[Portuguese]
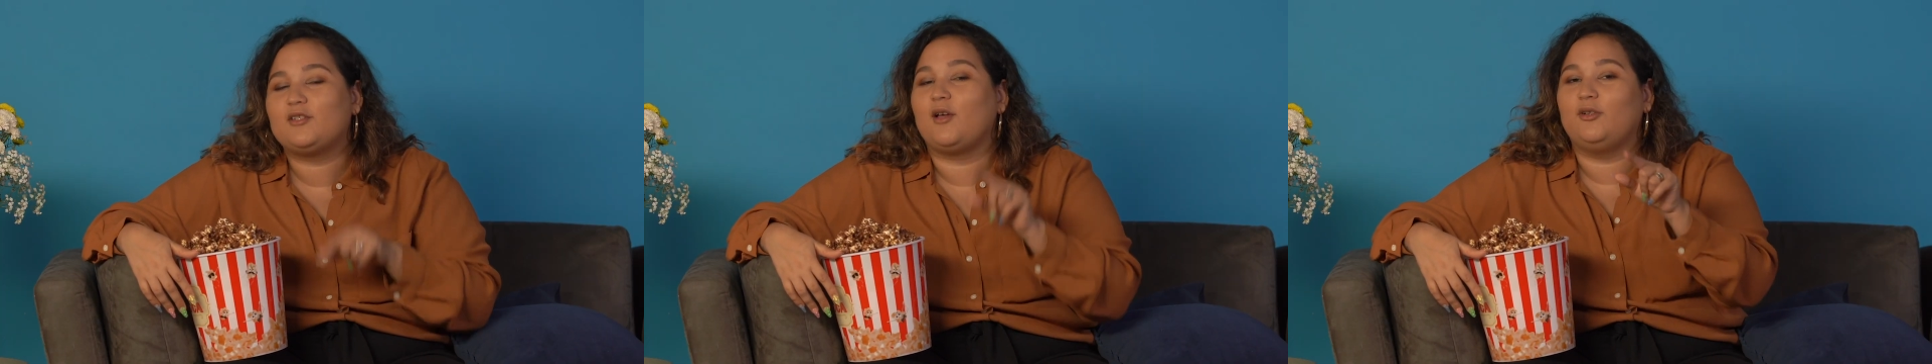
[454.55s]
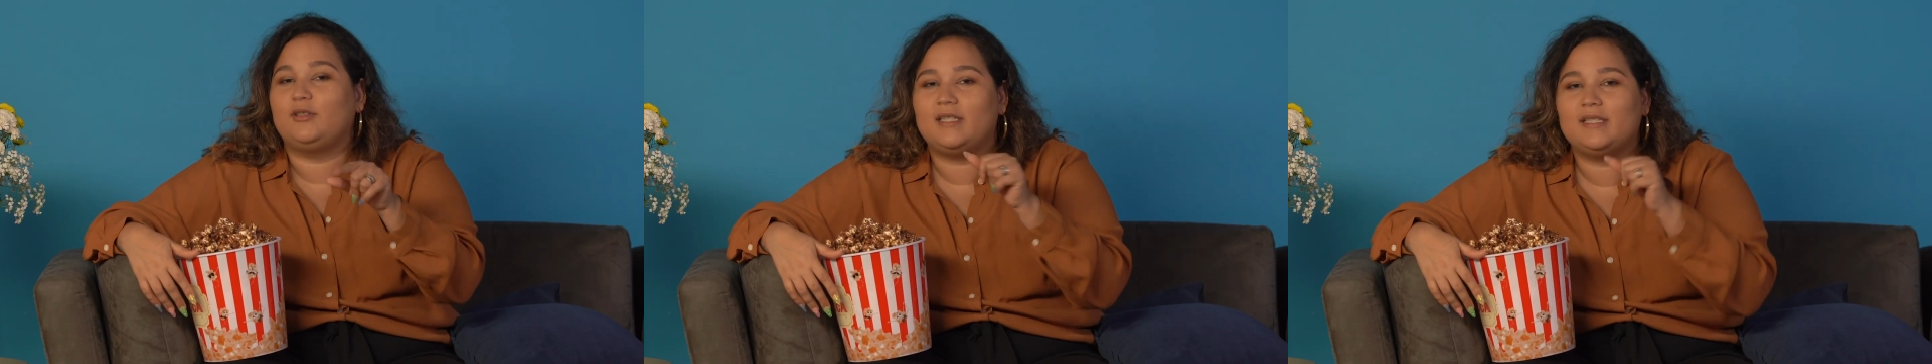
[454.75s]

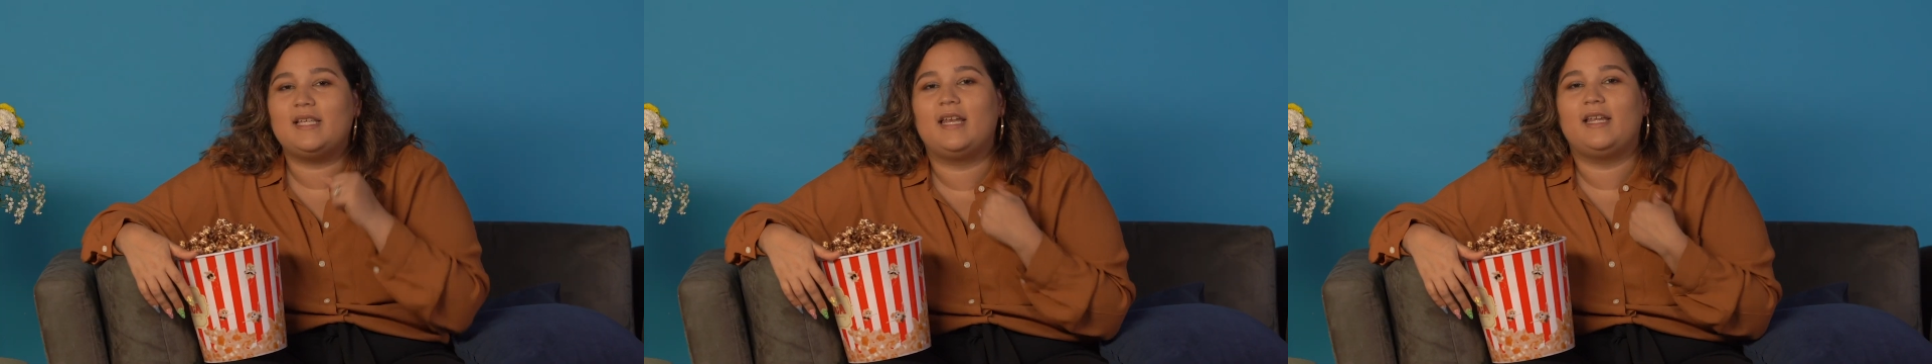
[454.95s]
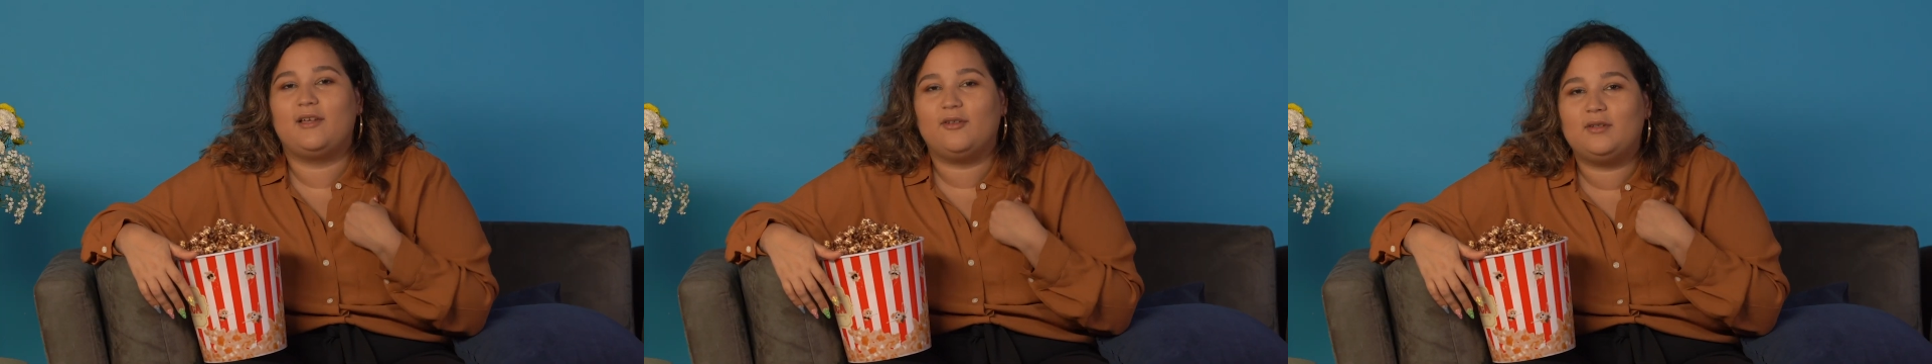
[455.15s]
que é outra
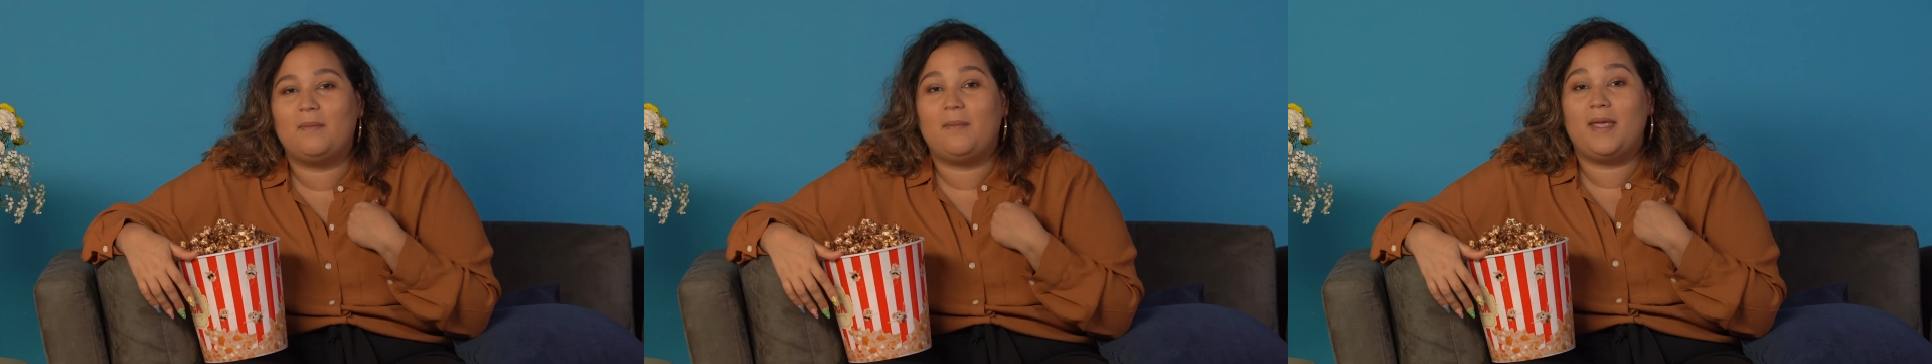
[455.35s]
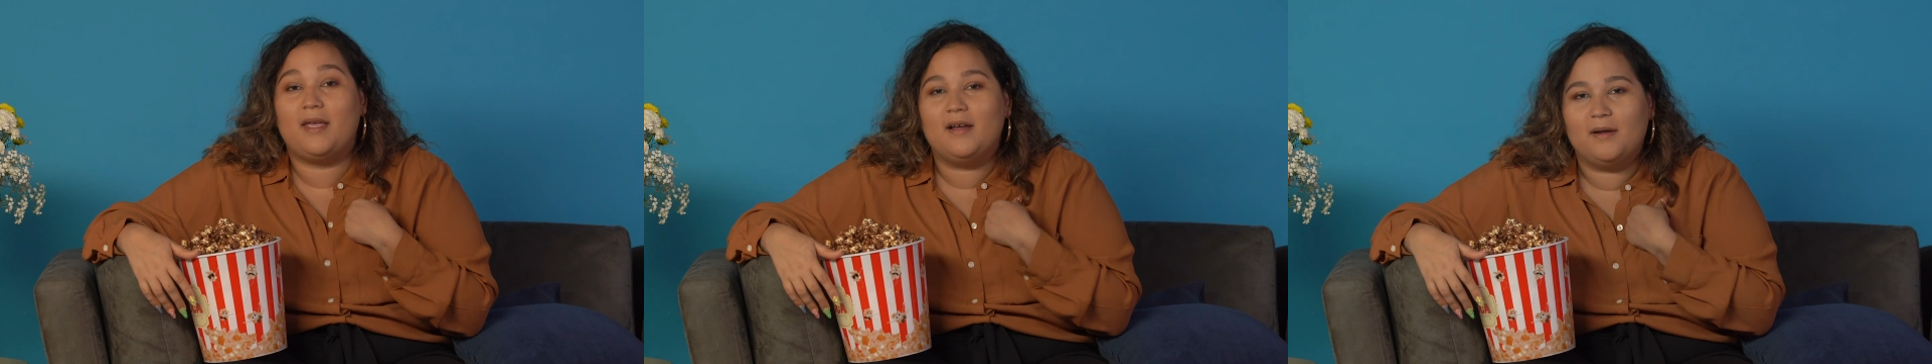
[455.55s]
série que eu
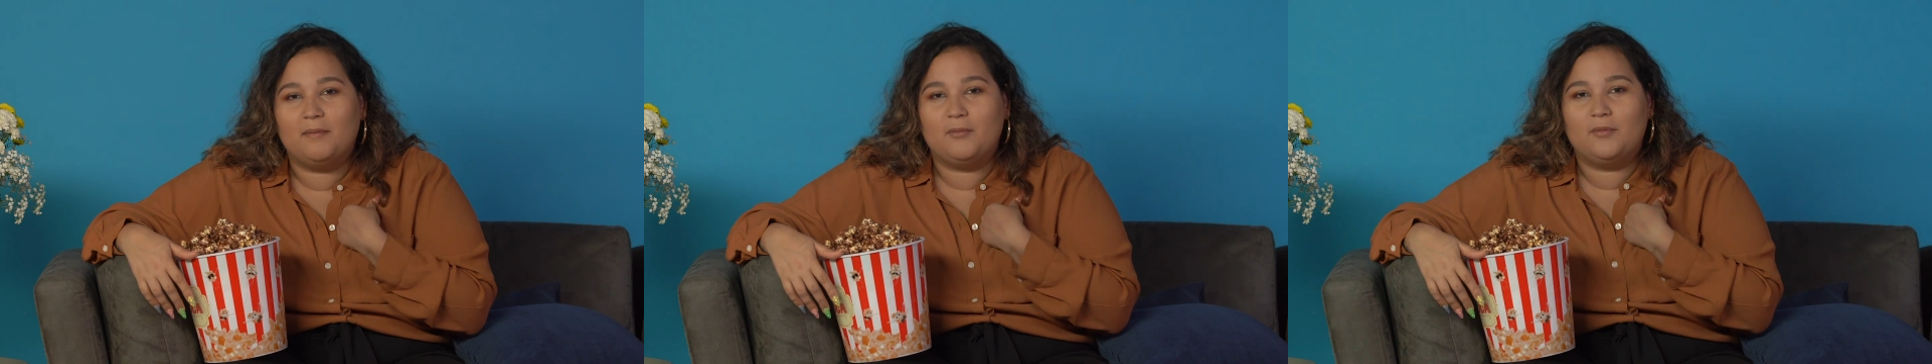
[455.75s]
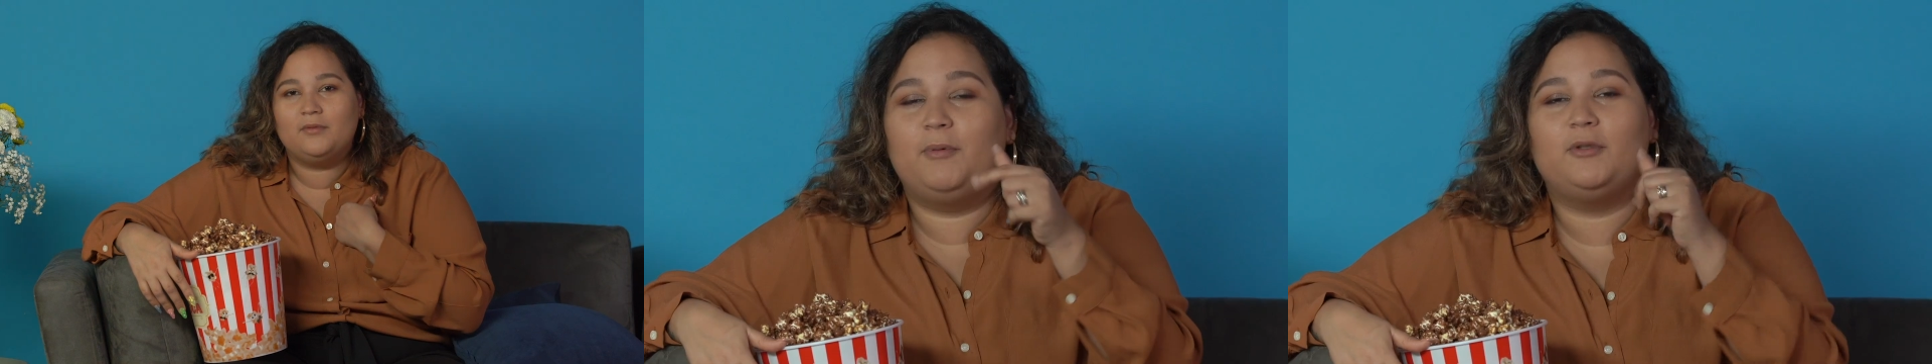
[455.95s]
também amo.